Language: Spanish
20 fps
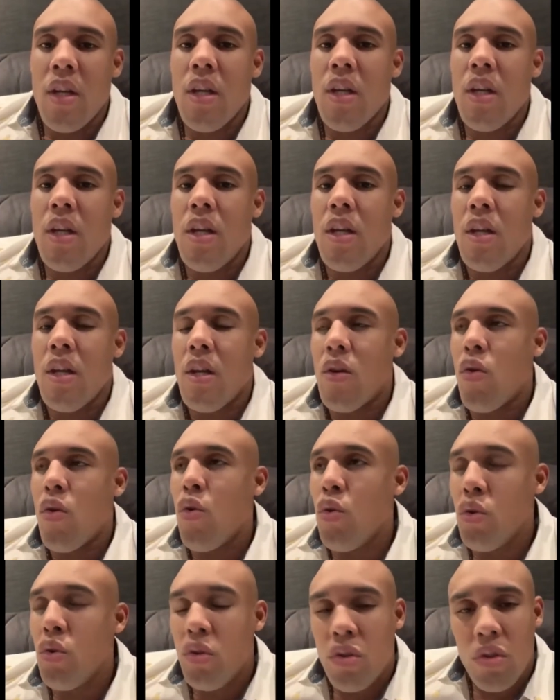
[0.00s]
y
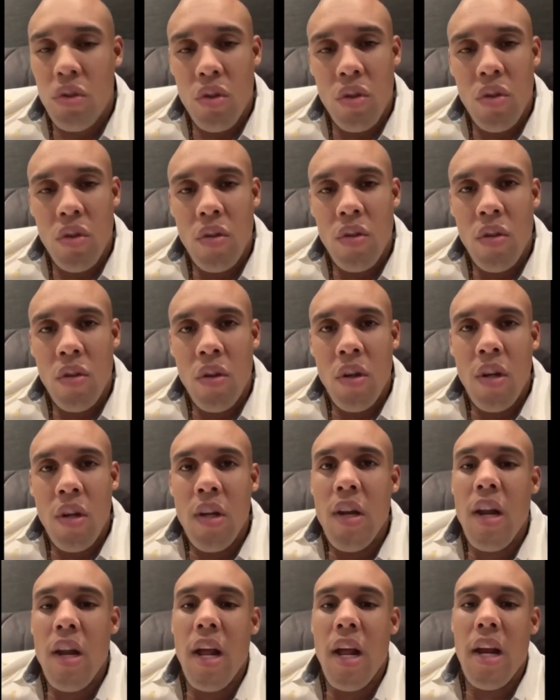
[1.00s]
justo,
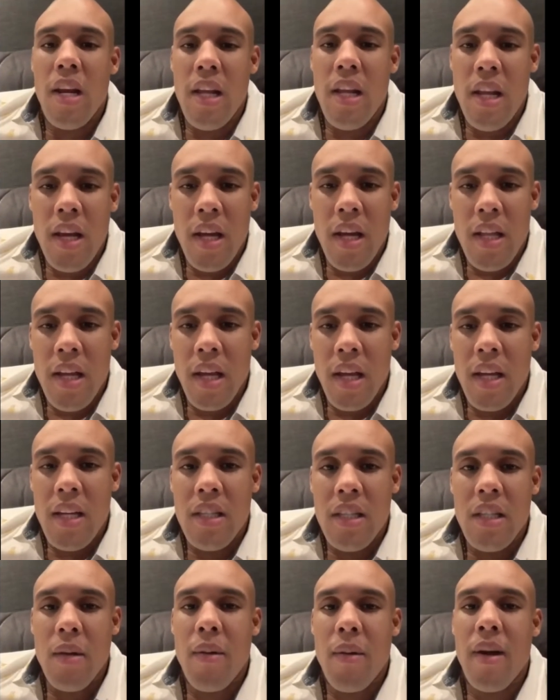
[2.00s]
la liga de aquí
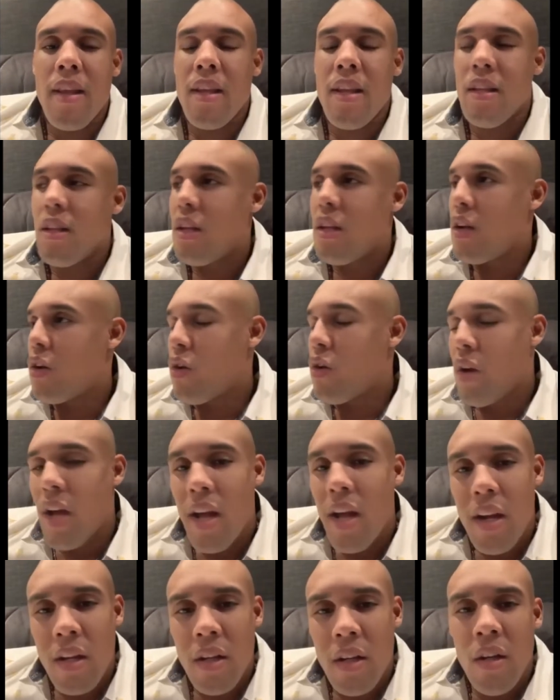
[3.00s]
se va a
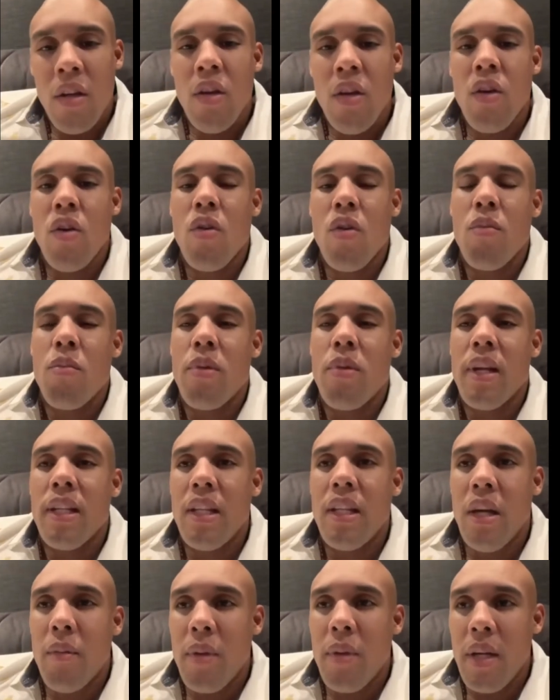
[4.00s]
deteriorar
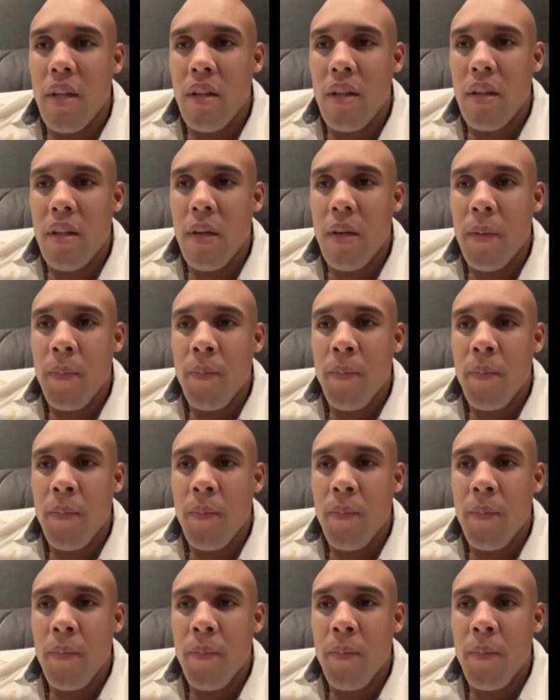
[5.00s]
completamente.